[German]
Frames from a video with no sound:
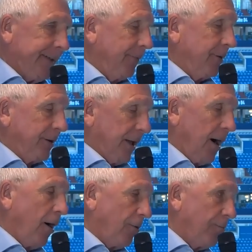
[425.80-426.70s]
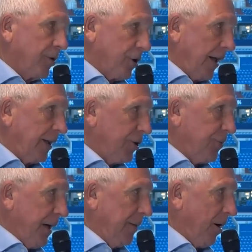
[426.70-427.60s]
Der, der auch mal schlechte
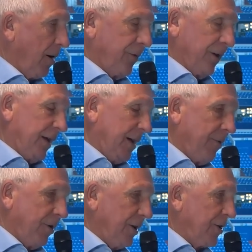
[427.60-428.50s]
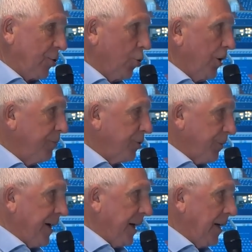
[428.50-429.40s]
Spiele machen wird. Er war nicht so im
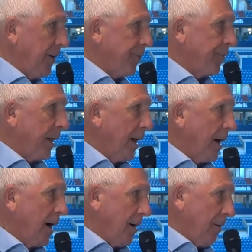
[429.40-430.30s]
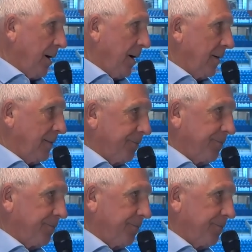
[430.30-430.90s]
Spiel äh,